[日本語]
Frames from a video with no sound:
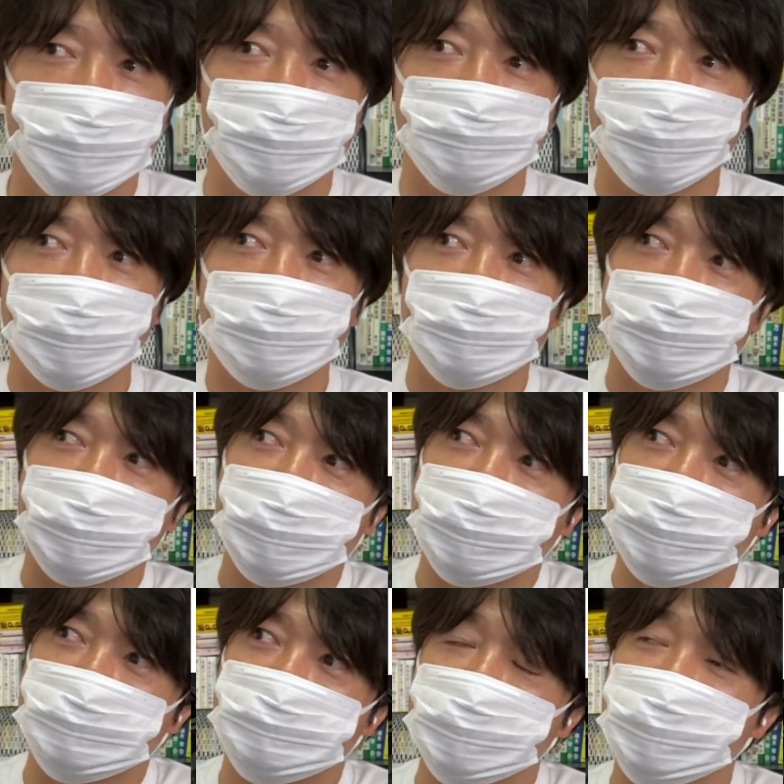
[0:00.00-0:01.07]
こめね、
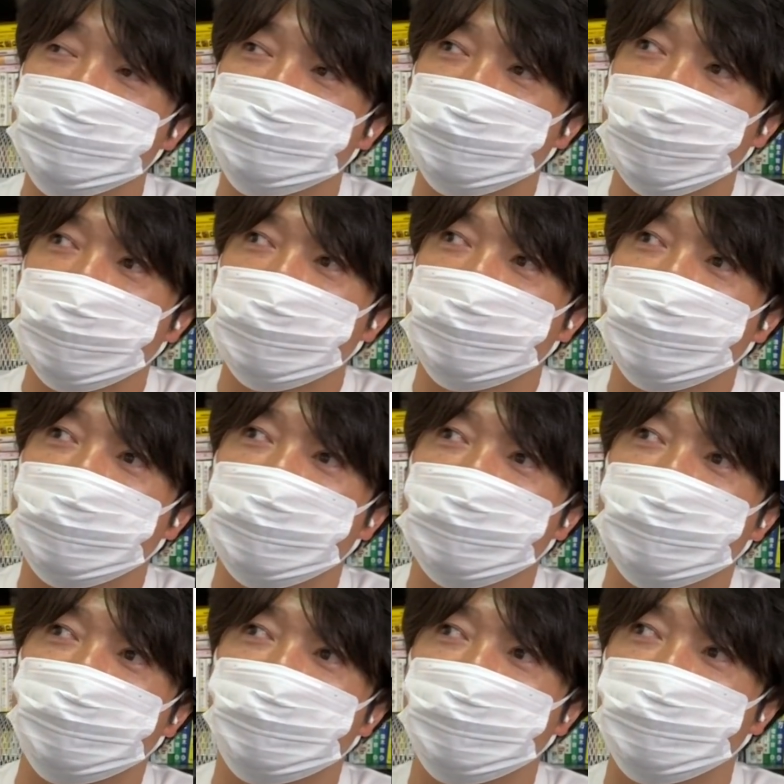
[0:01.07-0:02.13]
えー、ビルのね、
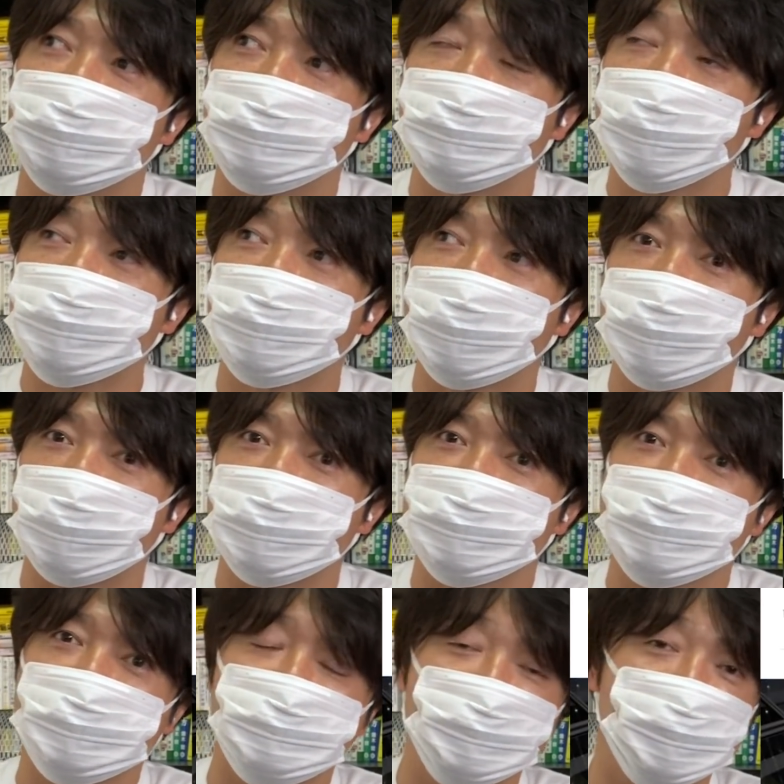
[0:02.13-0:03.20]
えー、こう、窓から、
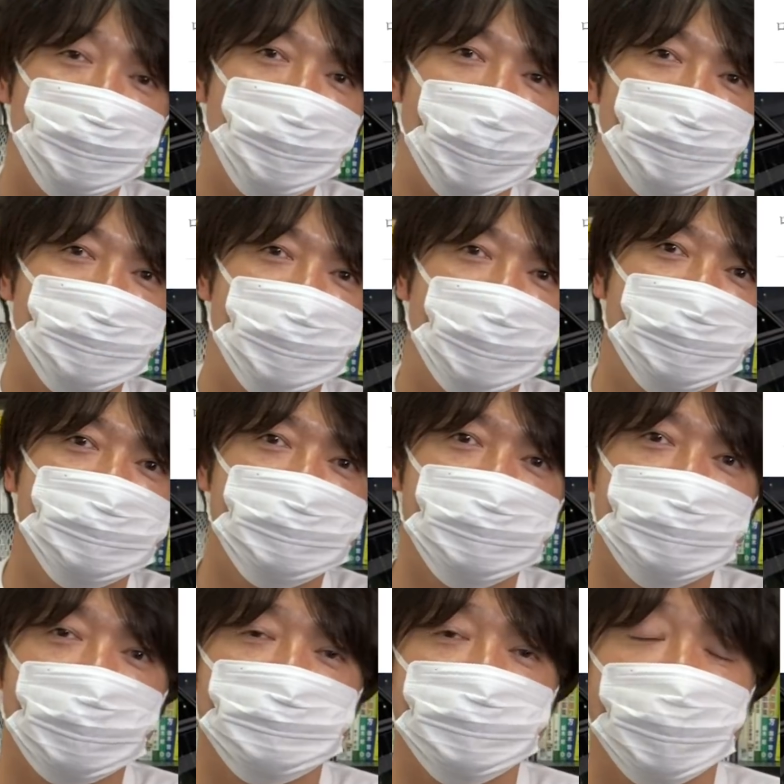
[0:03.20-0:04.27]
向こう側の電
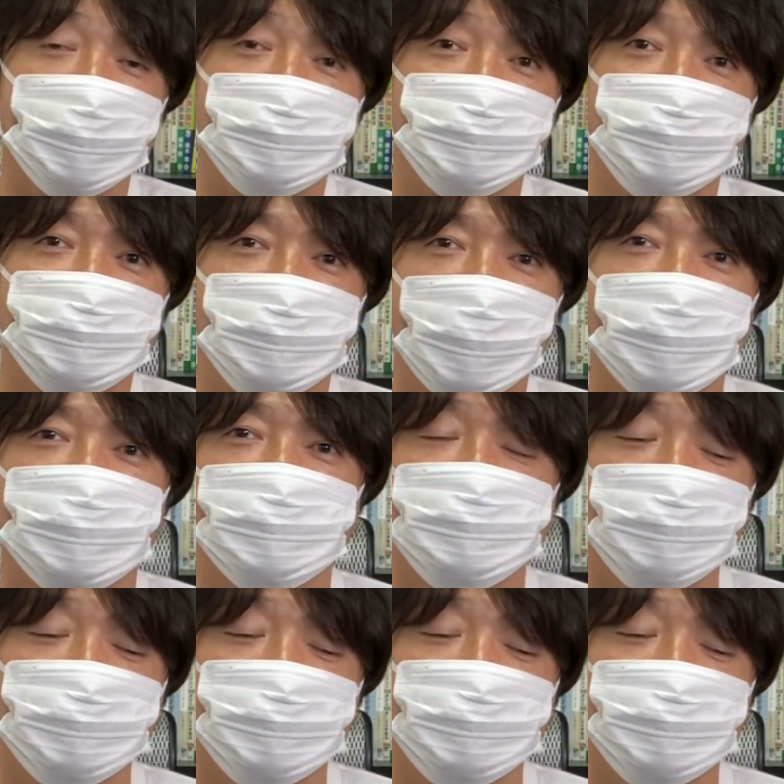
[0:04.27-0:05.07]
通が見えるっていうね。